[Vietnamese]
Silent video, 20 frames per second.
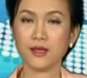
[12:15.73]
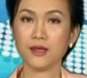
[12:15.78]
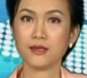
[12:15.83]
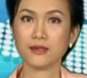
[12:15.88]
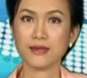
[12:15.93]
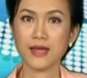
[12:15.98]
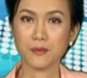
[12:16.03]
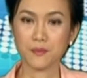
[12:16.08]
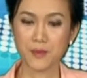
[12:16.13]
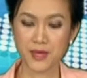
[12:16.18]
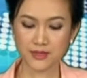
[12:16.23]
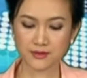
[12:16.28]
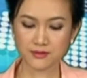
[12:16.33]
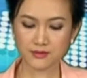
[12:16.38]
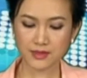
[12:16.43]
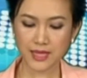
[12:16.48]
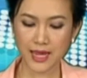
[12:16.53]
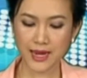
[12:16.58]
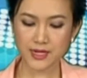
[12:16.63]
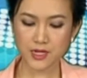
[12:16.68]
Đặc biệt
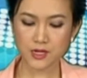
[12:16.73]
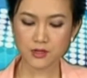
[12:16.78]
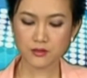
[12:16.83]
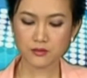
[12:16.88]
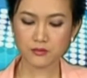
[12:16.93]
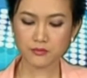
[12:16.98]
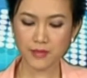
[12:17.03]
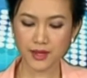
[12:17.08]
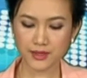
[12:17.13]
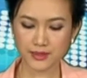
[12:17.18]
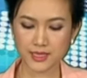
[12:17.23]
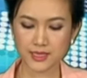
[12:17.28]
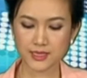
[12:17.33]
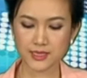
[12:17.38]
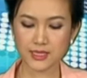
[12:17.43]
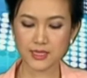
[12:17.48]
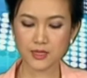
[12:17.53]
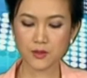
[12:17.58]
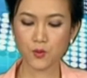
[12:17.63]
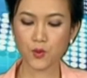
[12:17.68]
tại đường Mạc Đỉnh
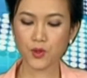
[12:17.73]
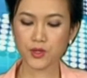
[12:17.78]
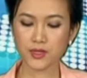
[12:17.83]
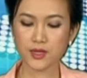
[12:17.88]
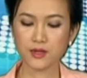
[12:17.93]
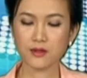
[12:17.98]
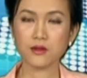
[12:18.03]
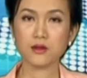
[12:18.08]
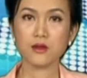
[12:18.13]
Chiêu, quận Nhất,